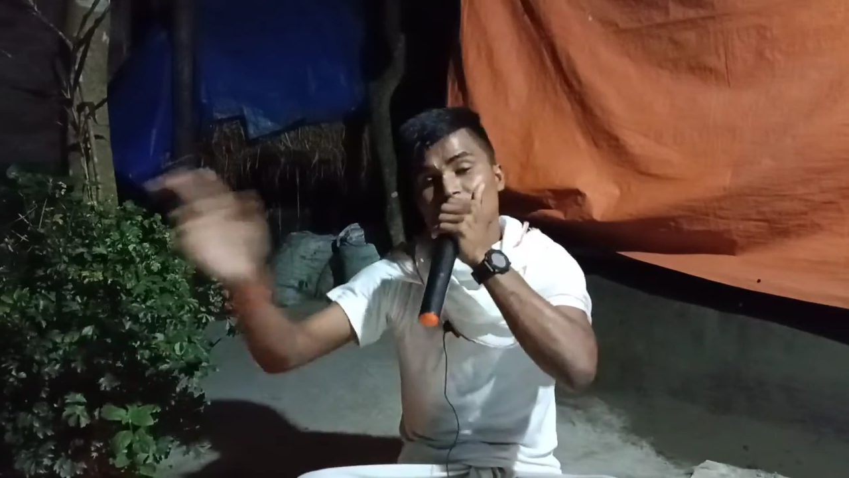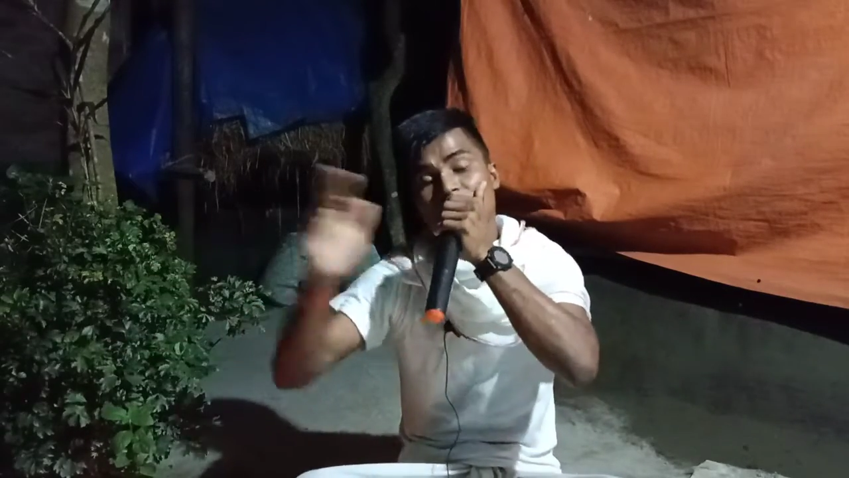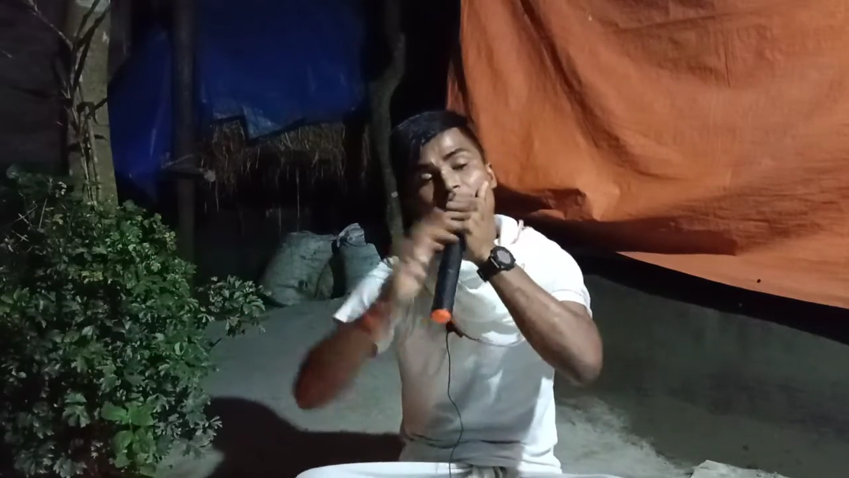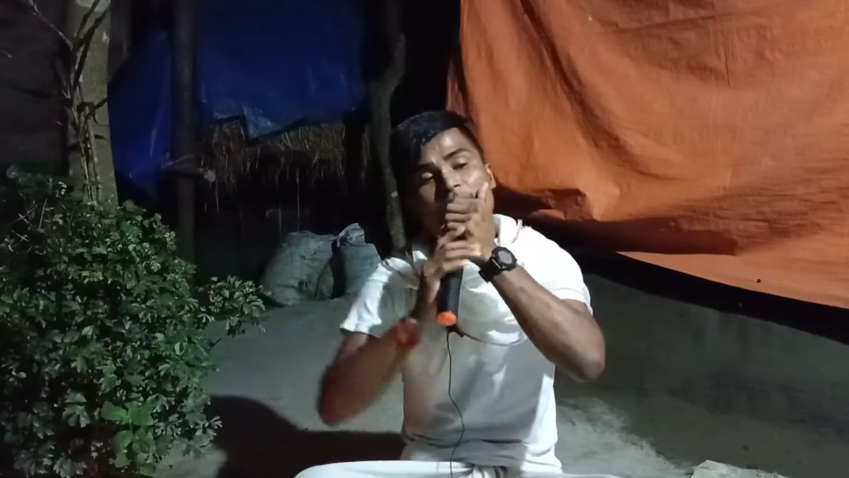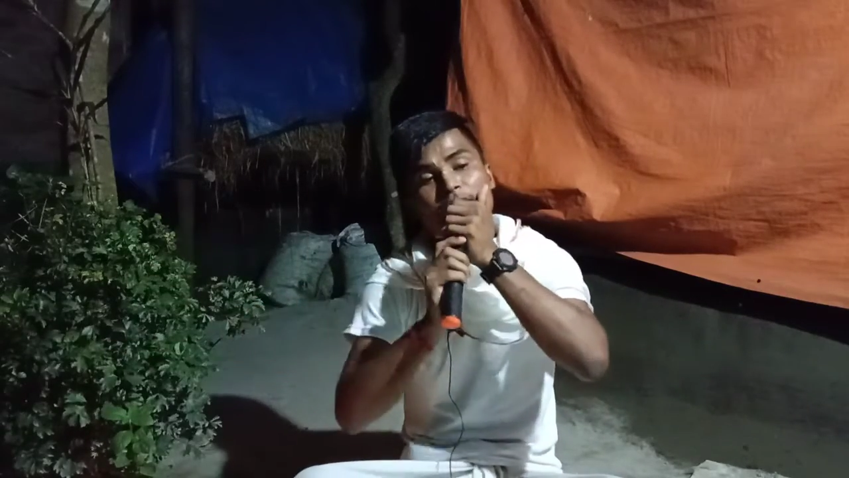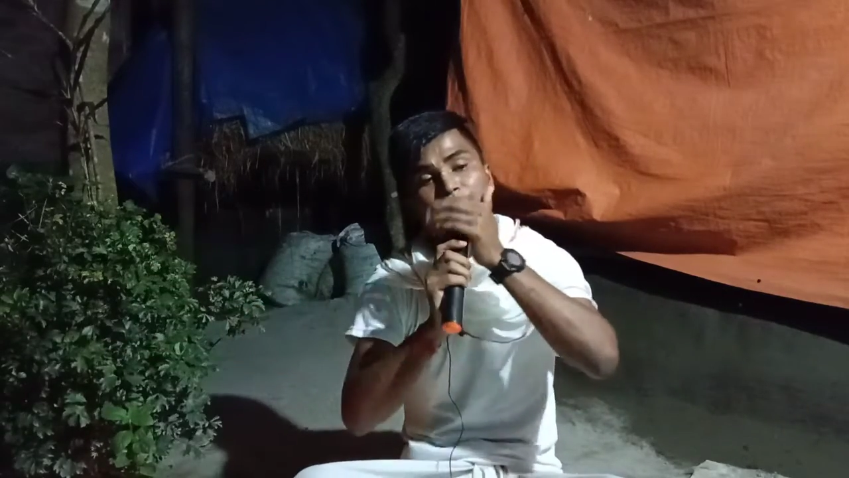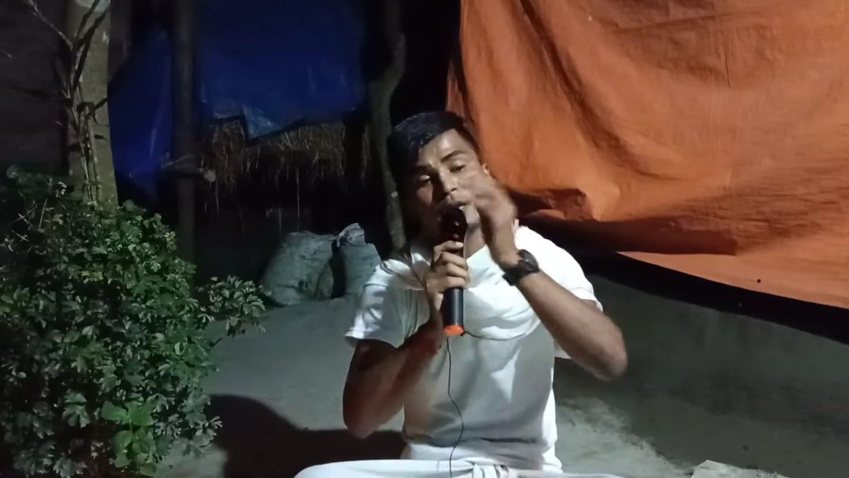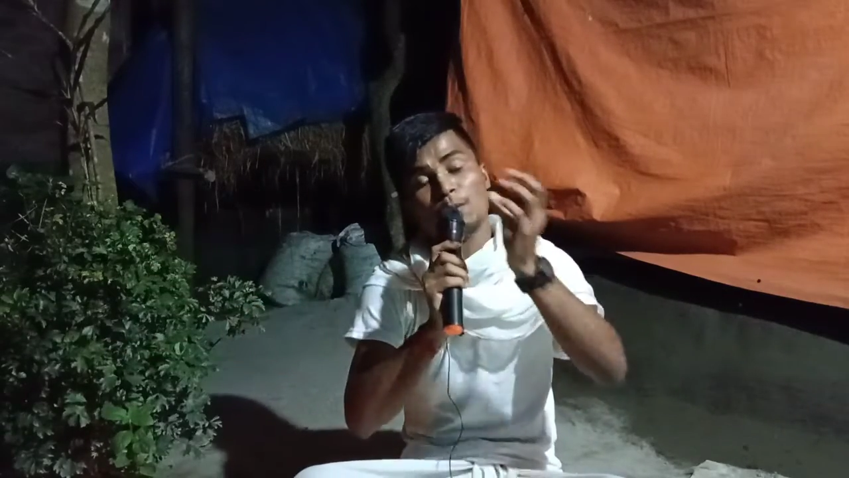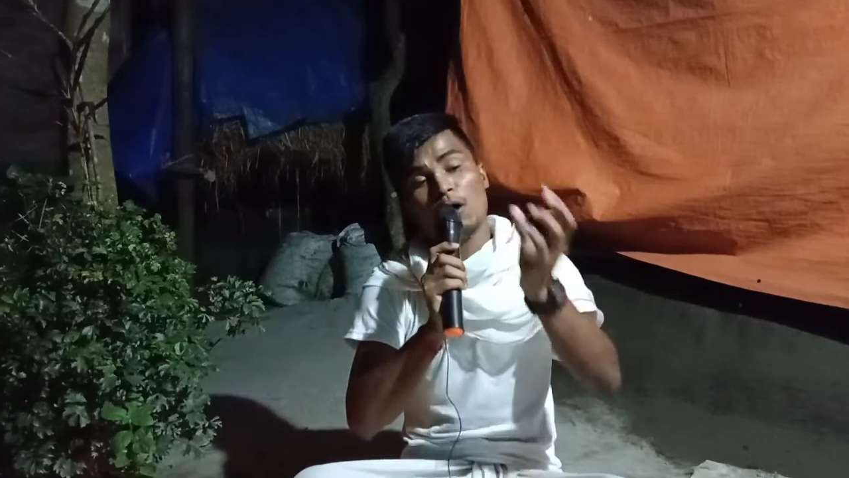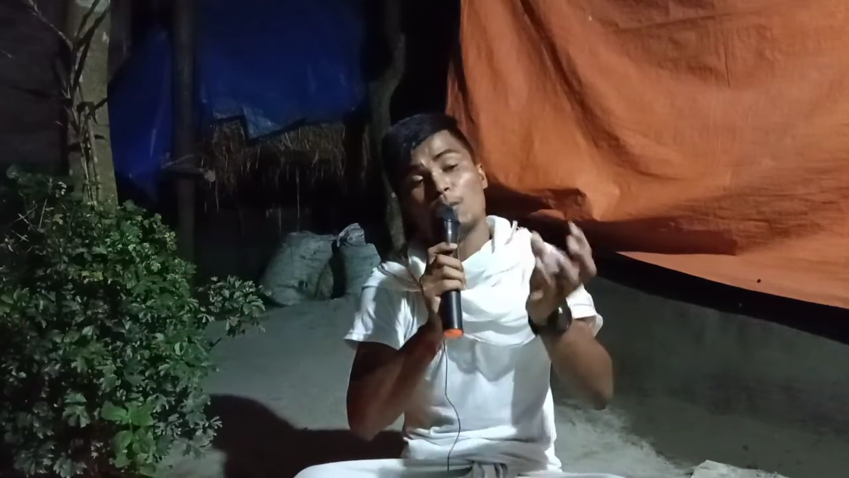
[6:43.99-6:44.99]
গীতার আরেক নাম
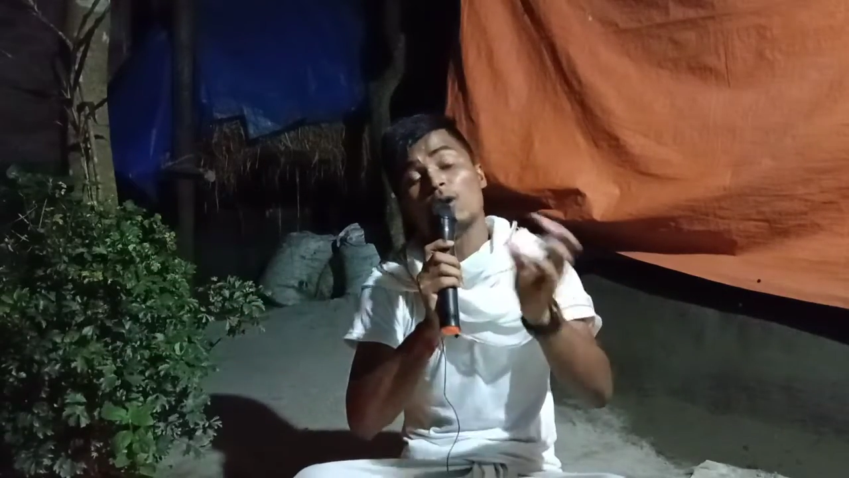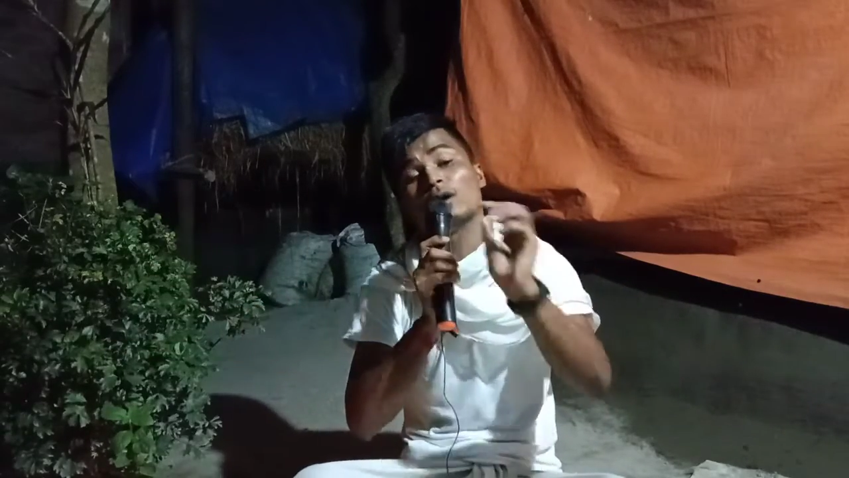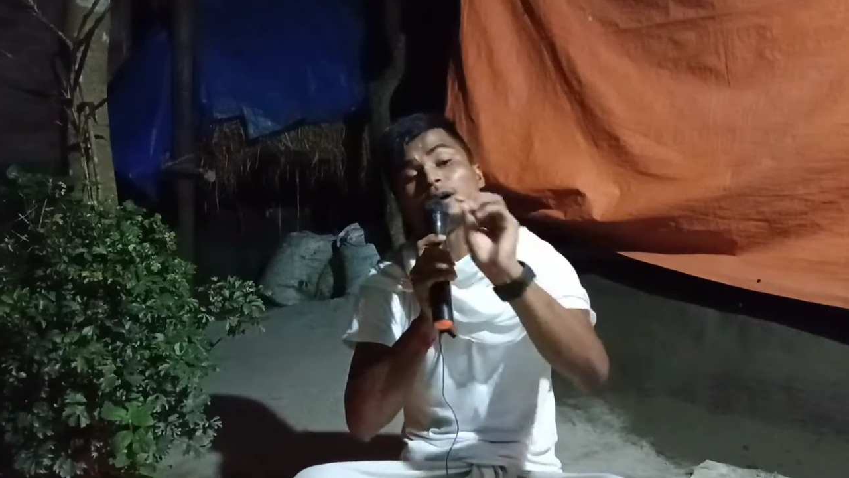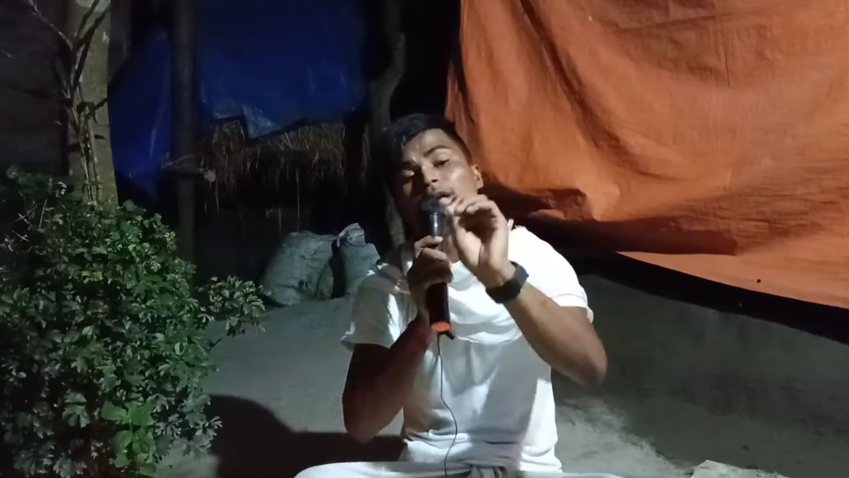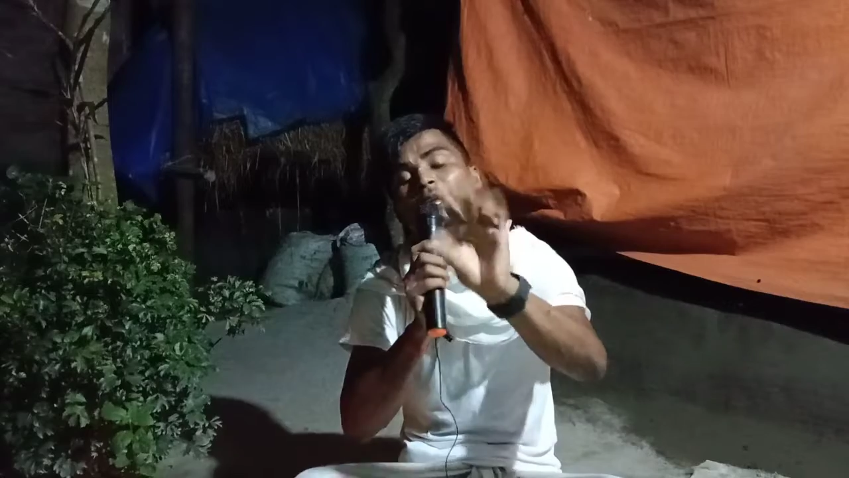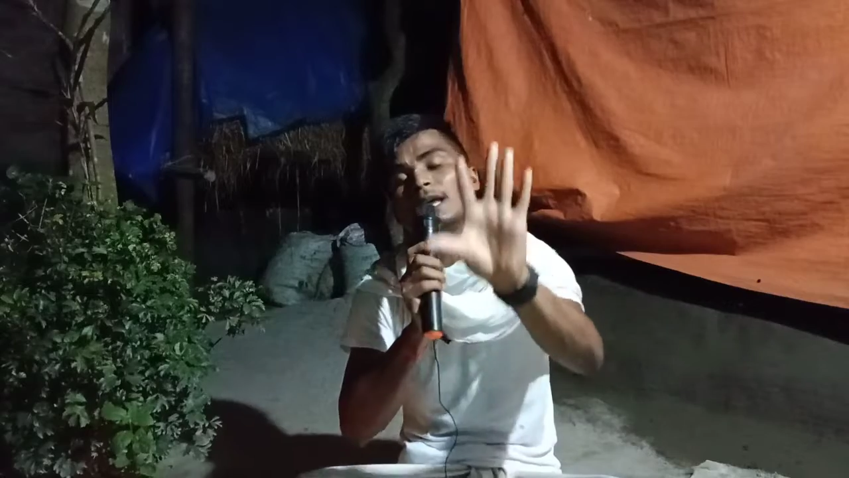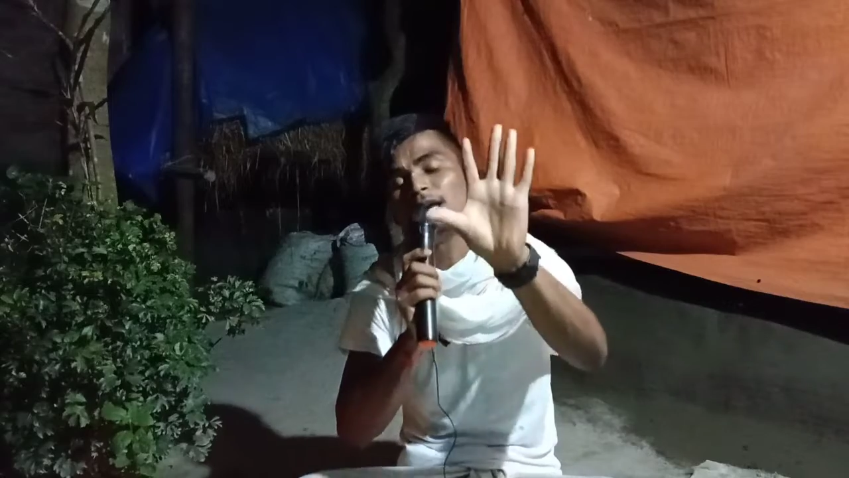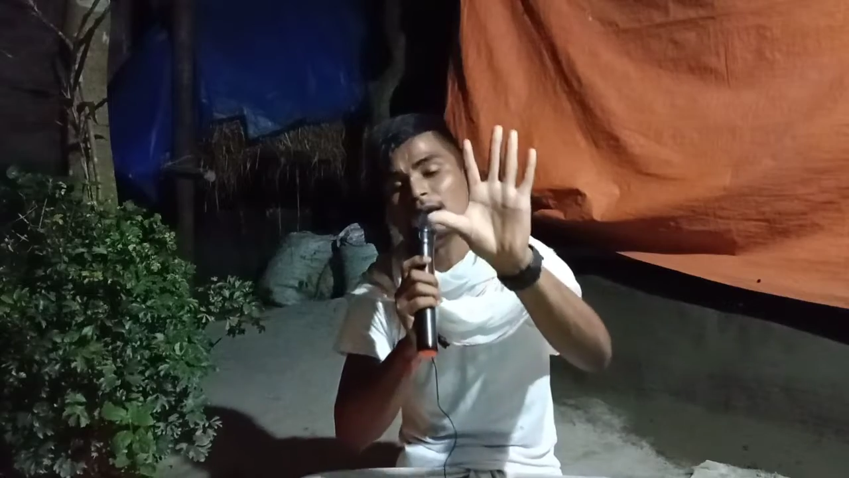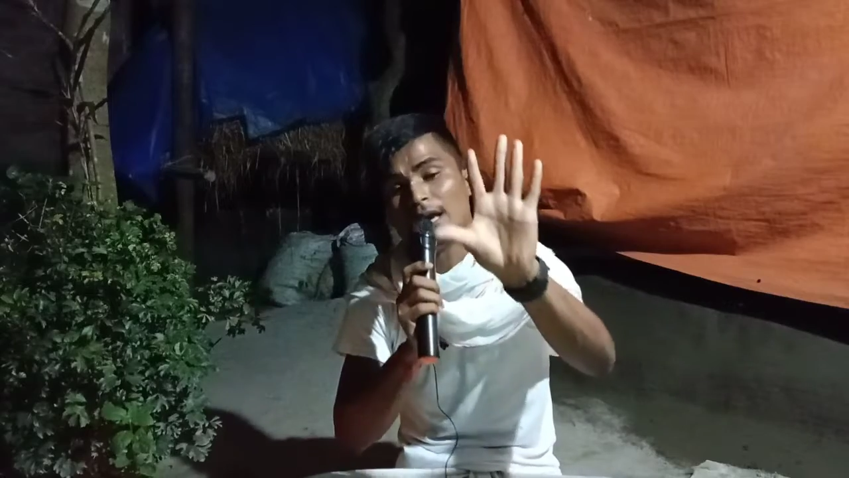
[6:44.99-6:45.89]
কি ভবগ্নি